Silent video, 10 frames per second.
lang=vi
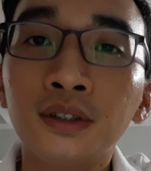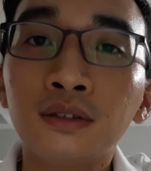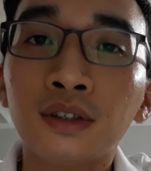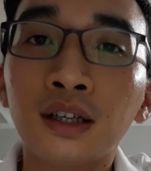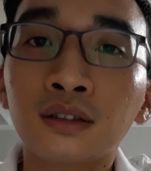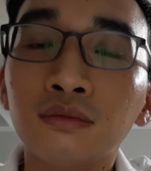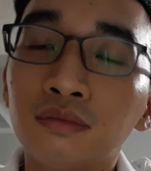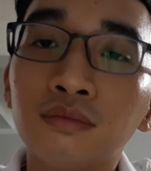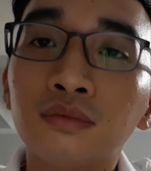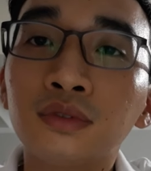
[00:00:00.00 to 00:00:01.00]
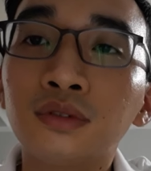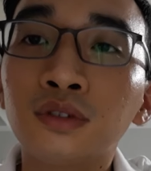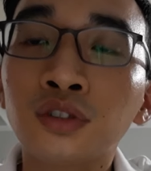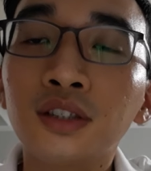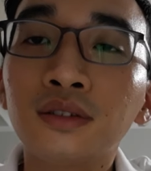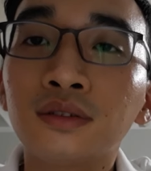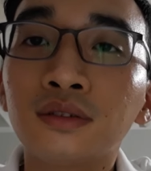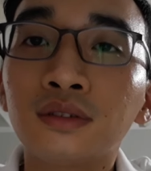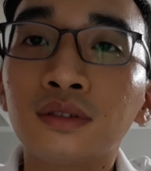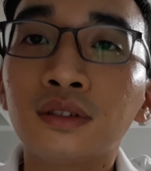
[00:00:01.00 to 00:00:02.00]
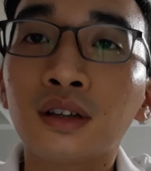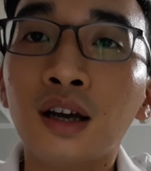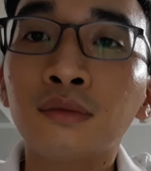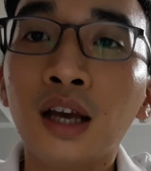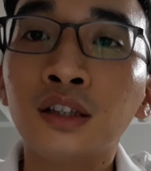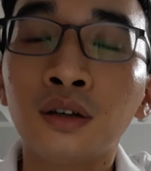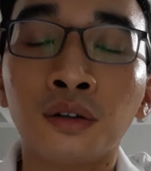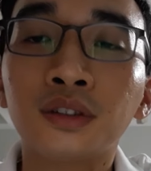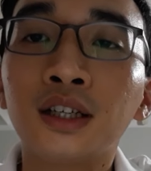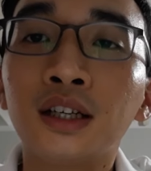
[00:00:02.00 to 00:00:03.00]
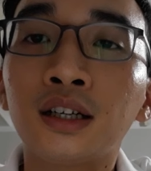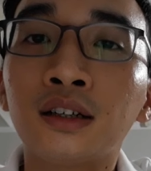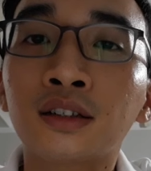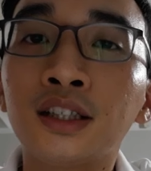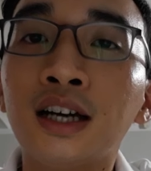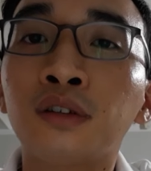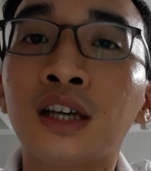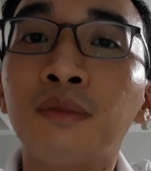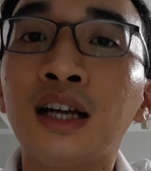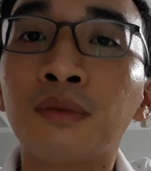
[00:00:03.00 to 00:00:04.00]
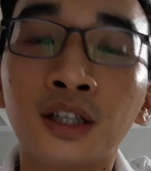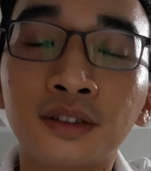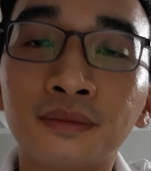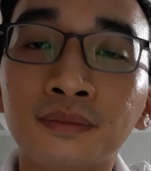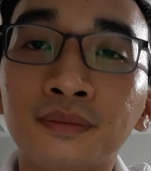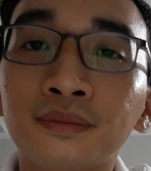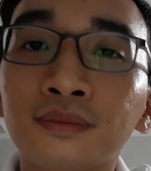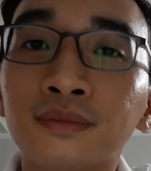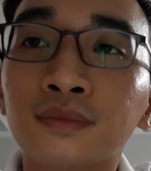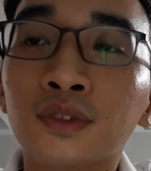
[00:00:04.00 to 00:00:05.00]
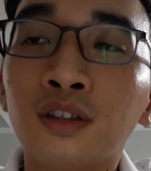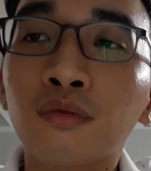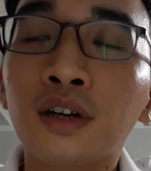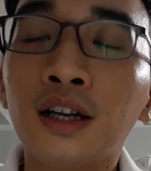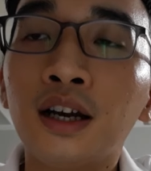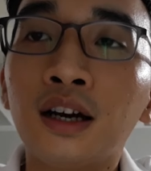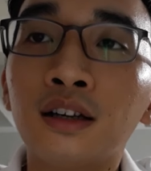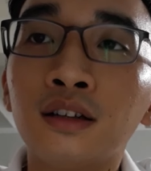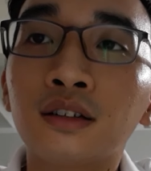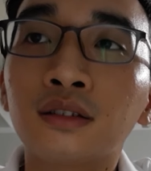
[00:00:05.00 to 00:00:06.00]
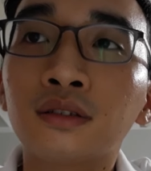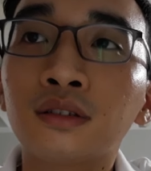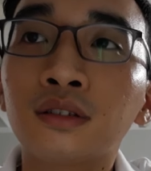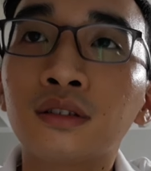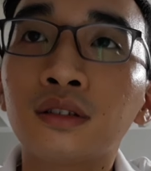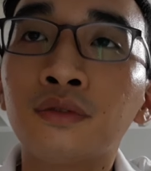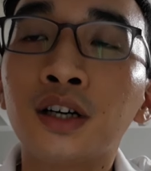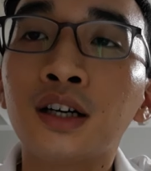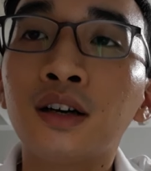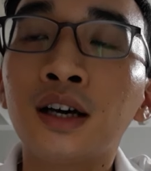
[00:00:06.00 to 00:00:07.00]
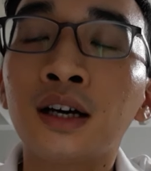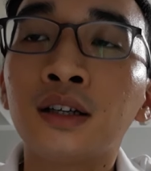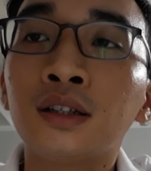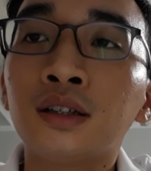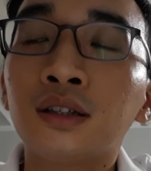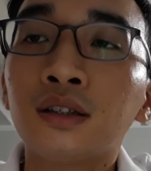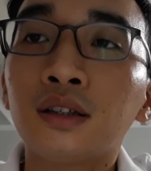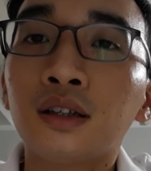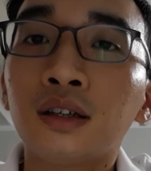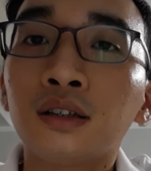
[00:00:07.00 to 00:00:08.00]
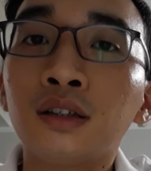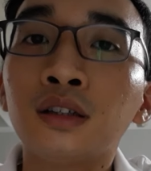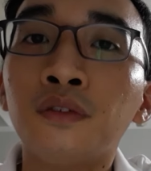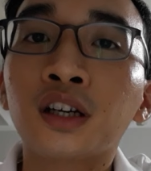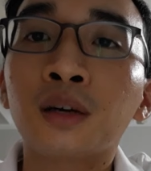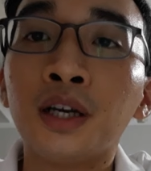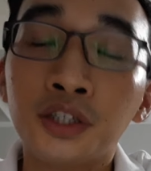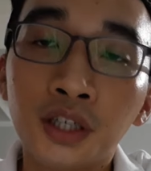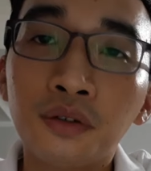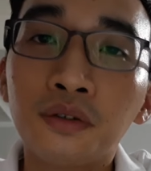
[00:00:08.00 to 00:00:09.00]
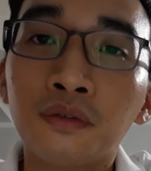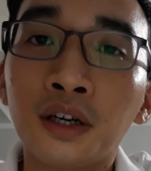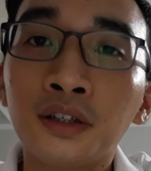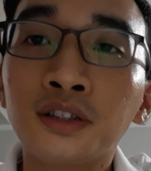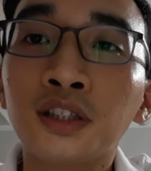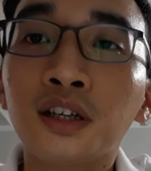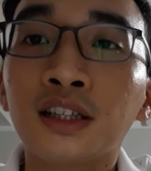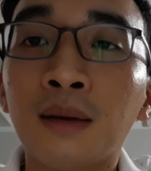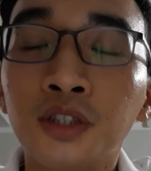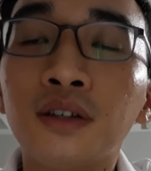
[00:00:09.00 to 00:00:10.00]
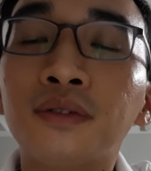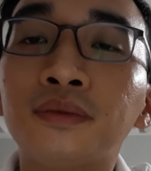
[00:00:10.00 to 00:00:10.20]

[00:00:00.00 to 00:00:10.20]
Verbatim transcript: và cũng logic, anh thấy ổn nên là khi nào thì em đi làm được. Lúc đấy là lương defer đó là lương thử việc là 7 triệu và lương chính thức là 8 triệu.